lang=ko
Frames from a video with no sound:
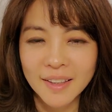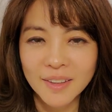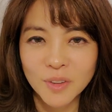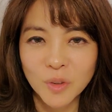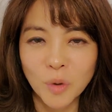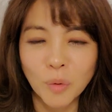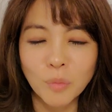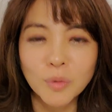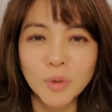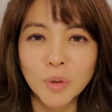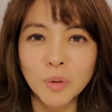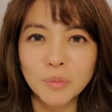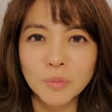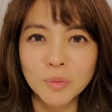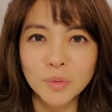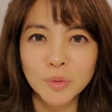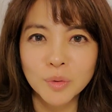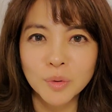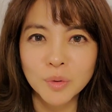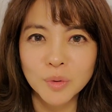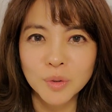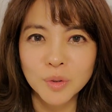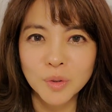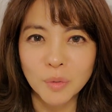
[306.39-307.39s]

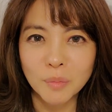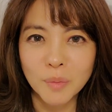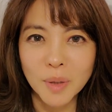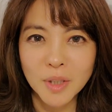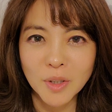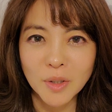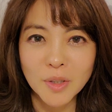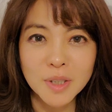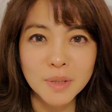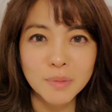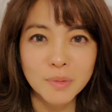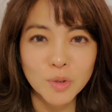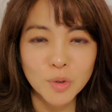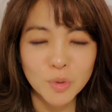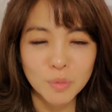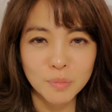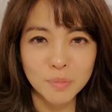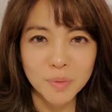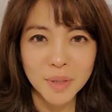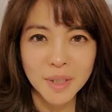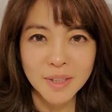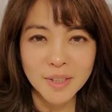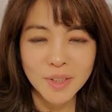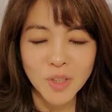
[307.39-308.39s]
너무너무 정말 열심히
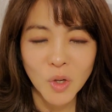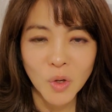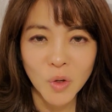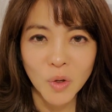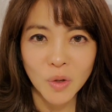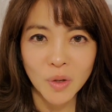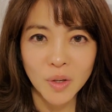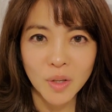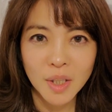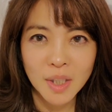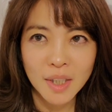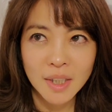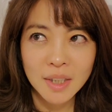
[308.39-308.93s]
준비해서